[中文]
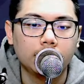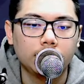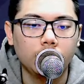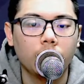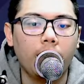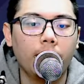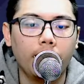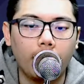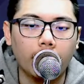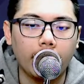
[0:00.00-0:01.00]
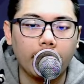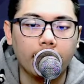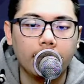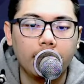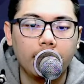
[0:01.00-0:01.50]
这股票我认为 O K
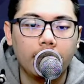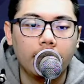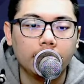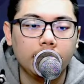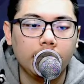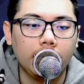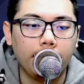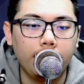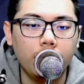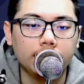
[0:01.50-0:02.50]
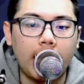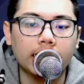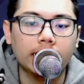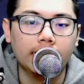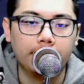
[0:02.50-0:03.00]
底部打
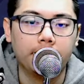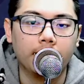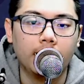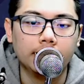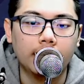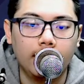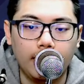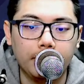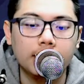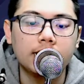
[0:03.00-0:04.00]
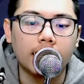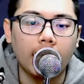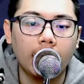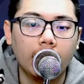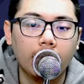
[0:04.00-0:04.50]
的很很很很明显
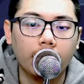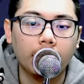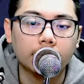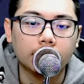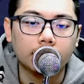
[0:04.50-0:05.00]
啦，好不好？